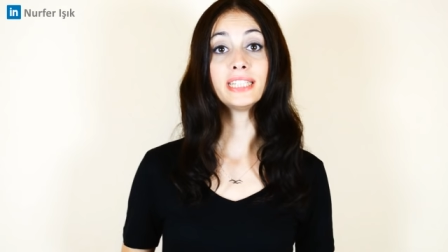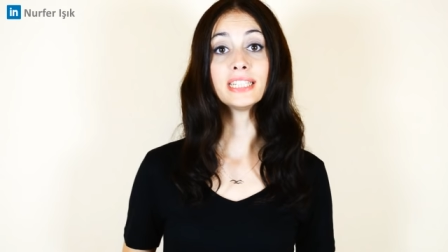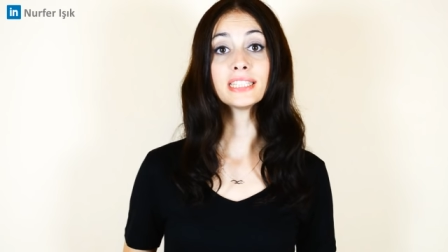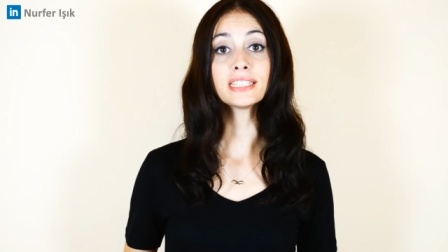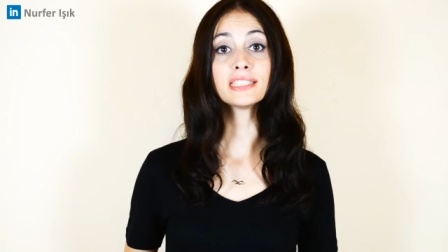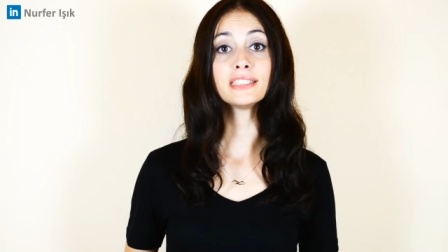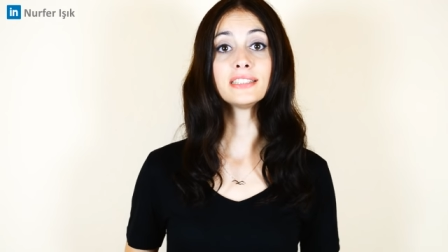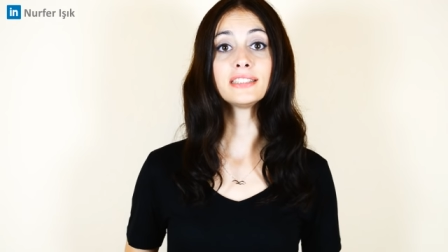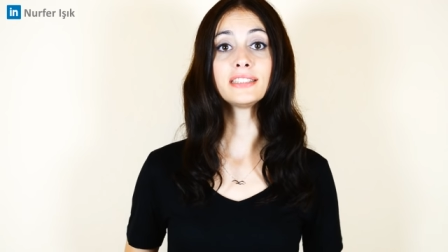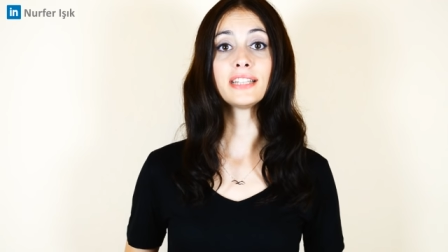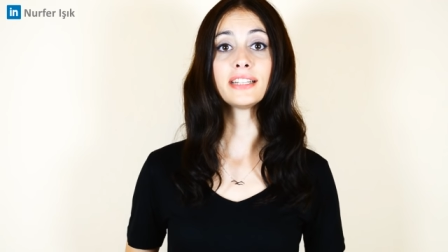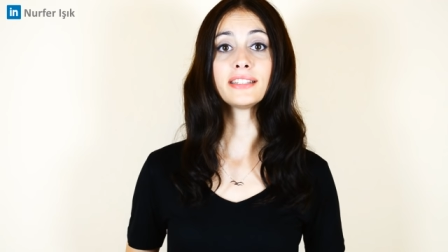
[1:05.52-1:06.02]

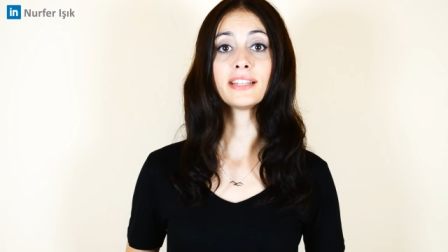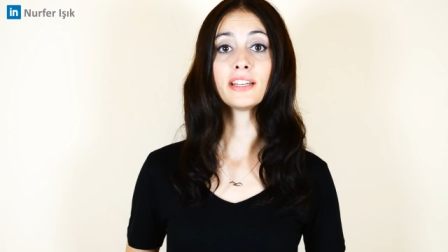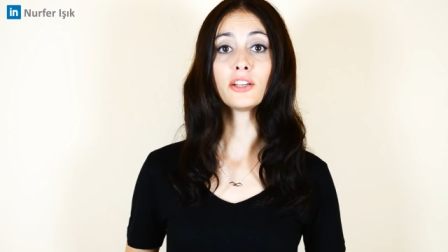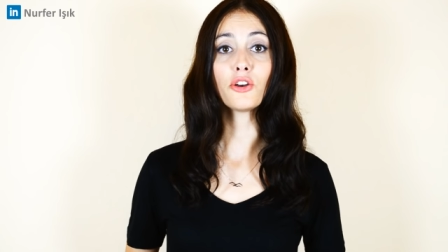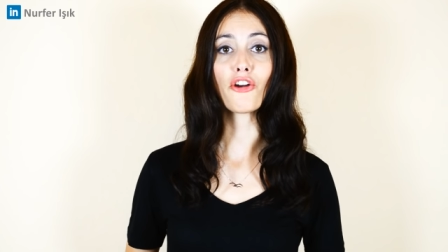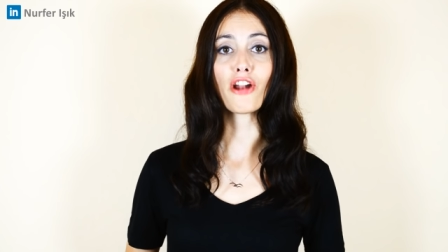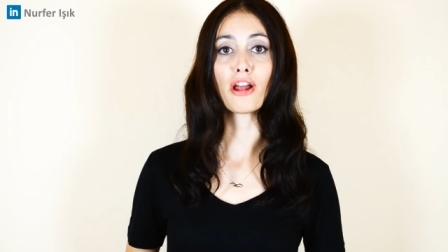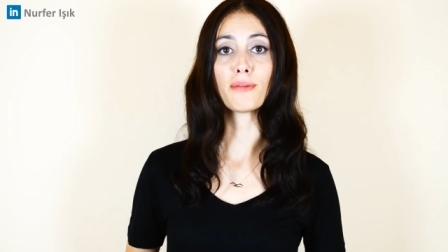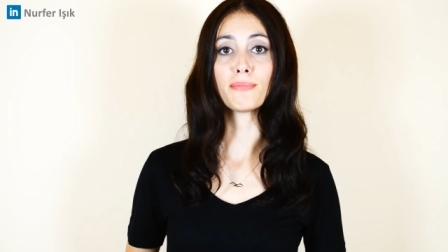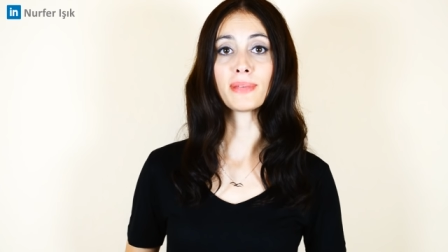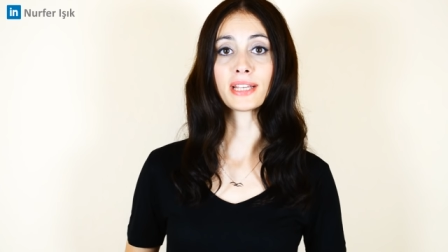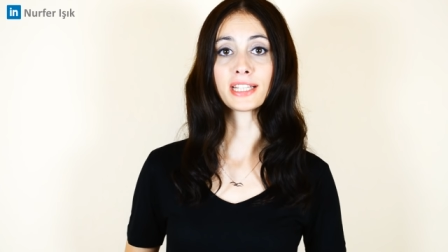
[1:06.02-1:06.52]
Bırakın detay
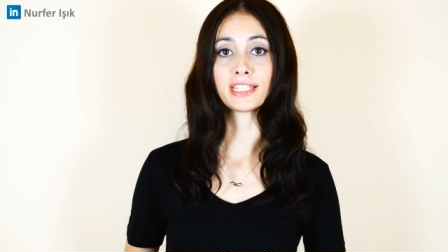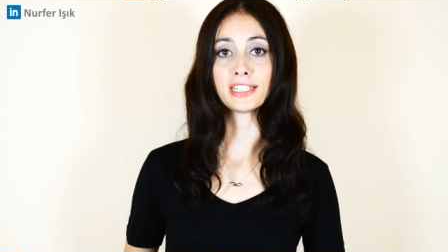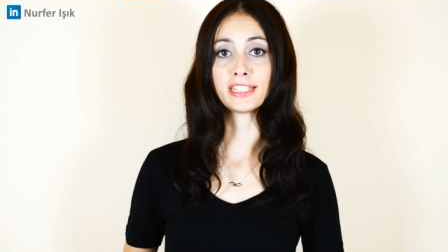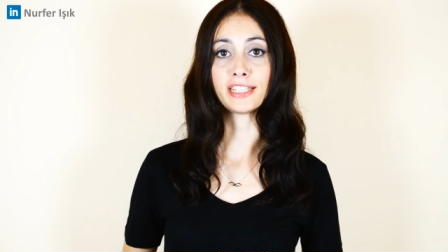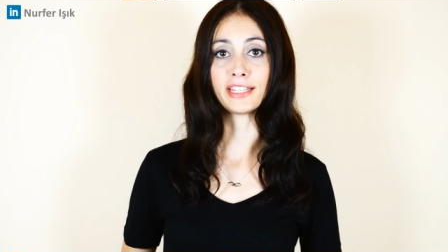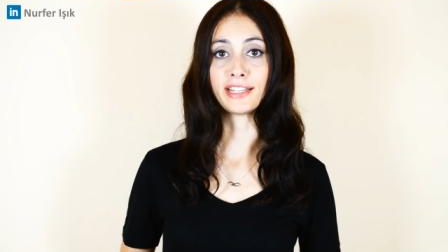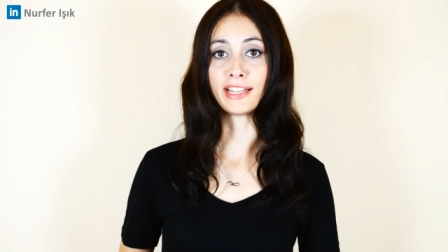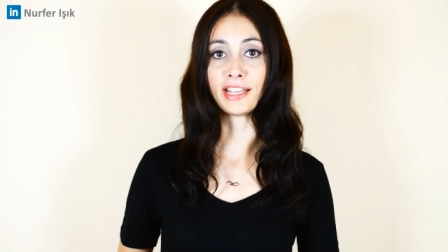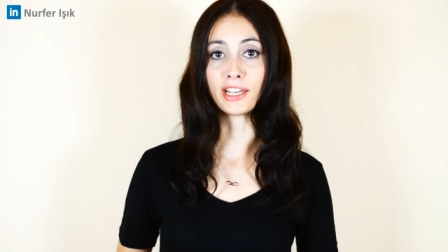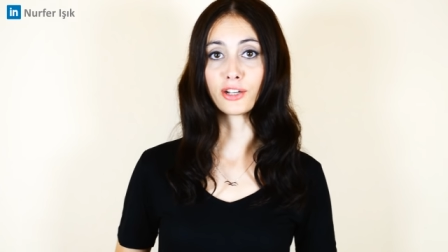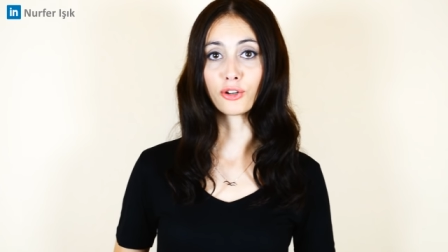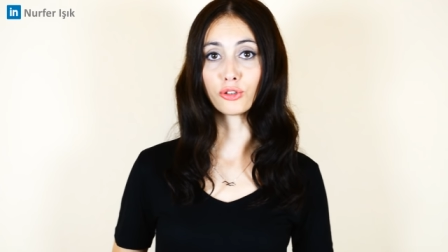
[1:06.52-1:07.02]
öğrenmek
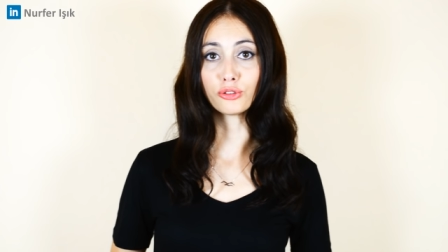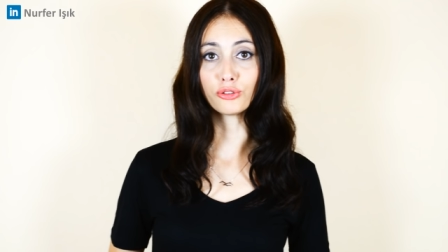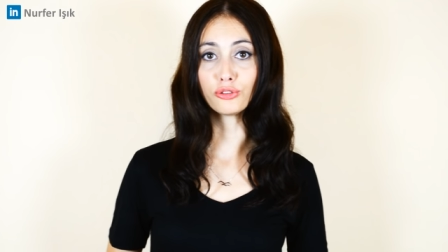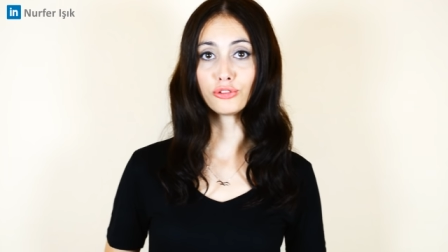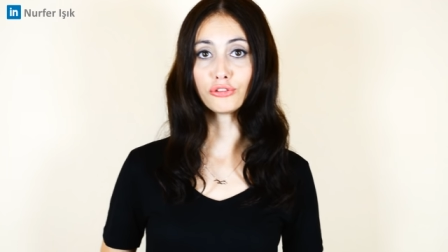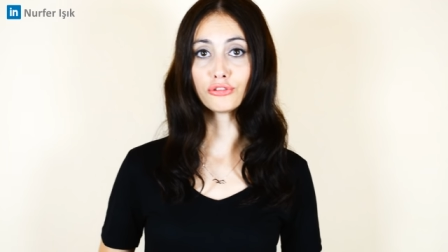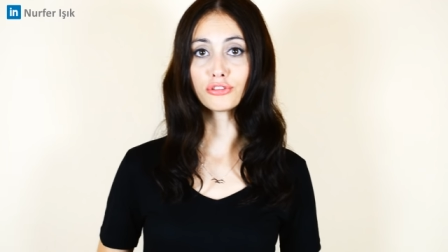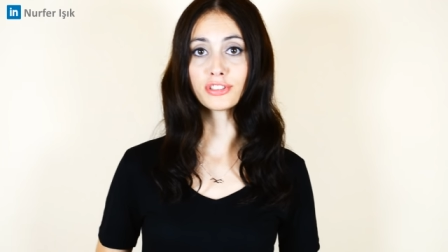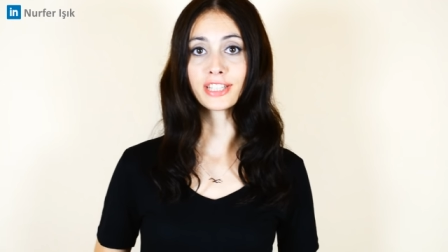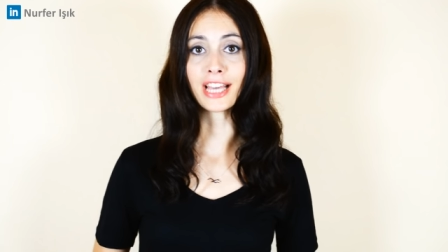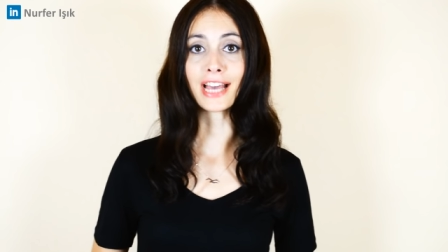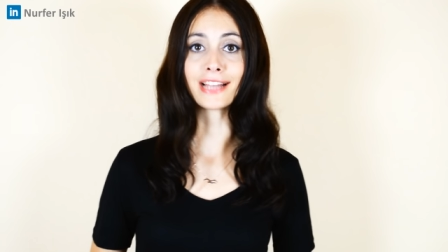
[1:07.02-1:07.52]
istediği
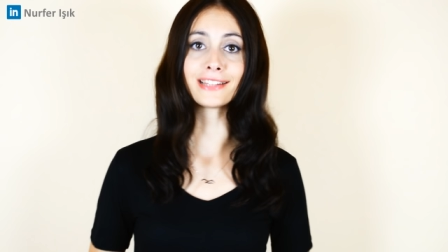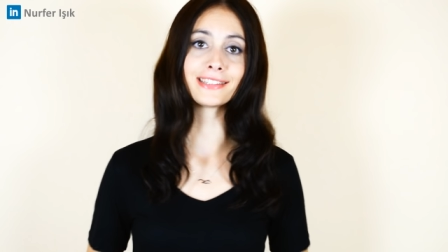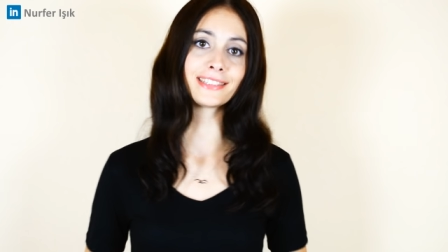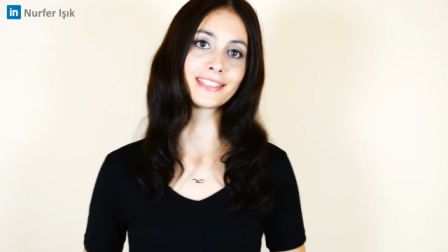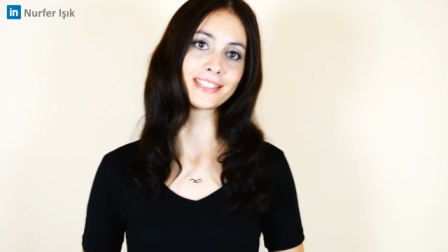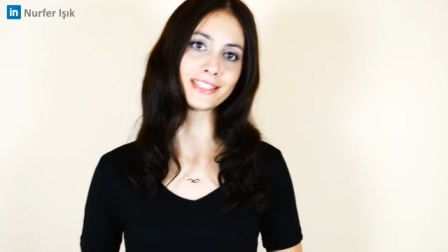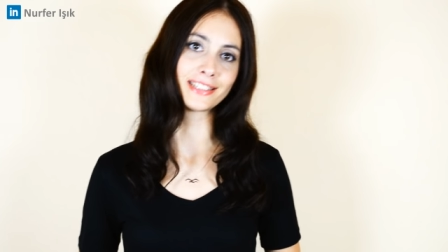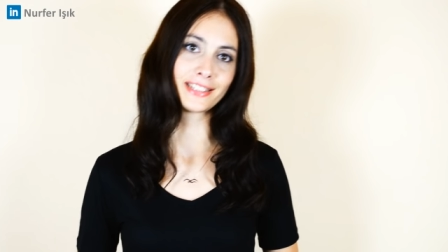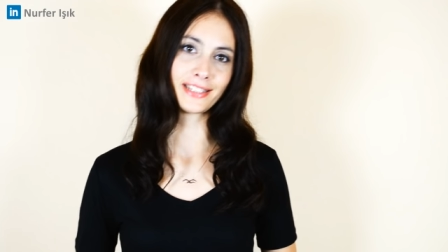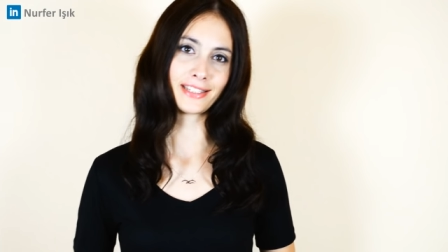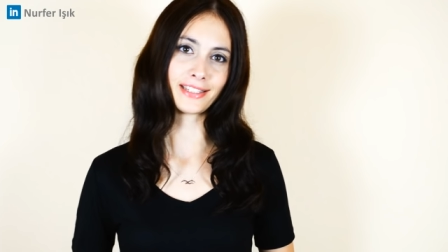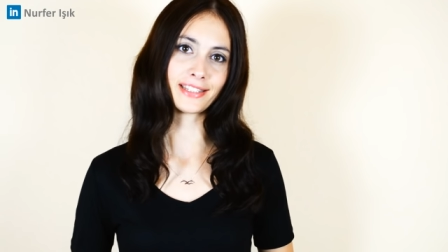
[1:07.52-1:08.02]
konuyu
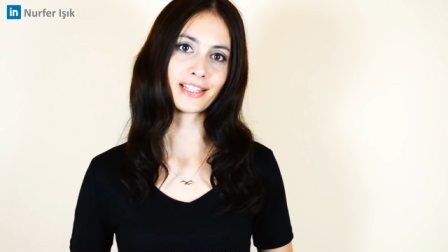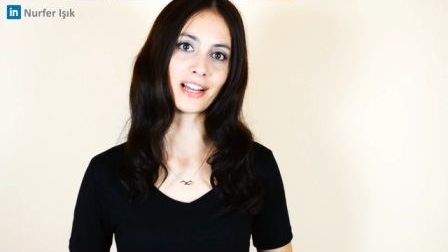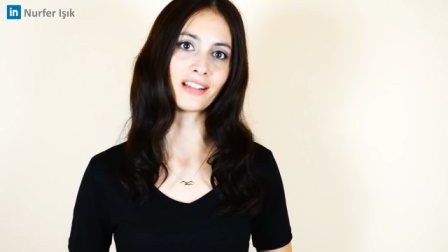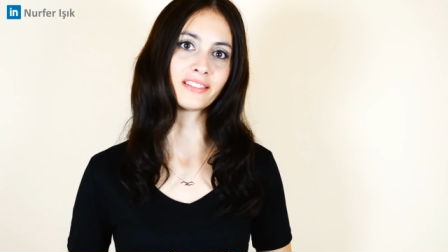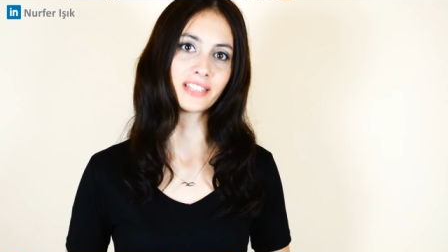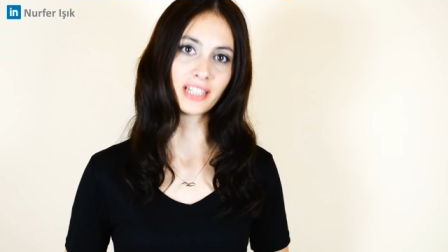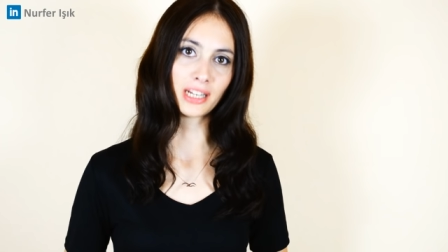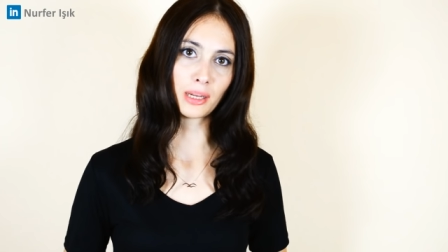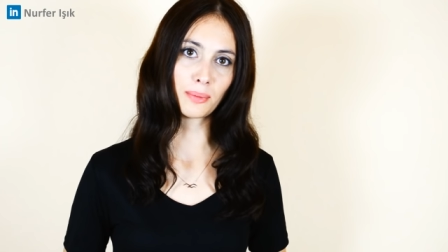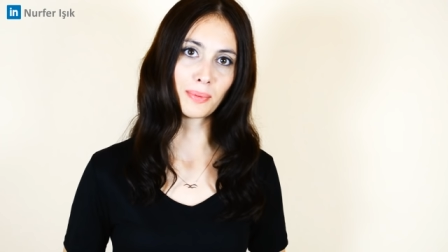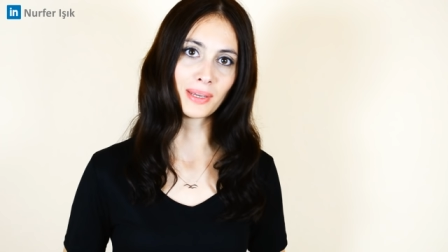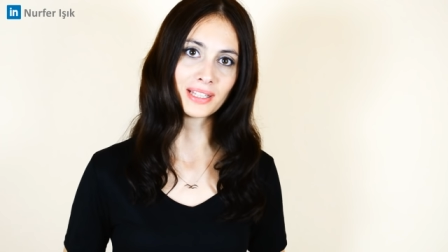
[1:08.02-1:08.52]
kendisi sizden
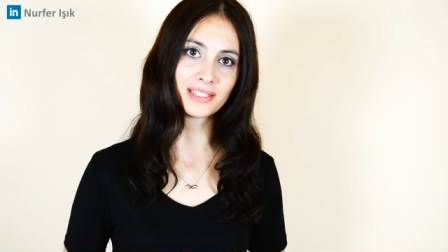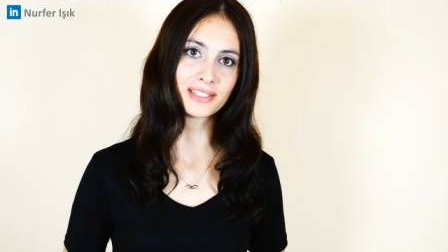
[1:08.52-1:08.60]
talep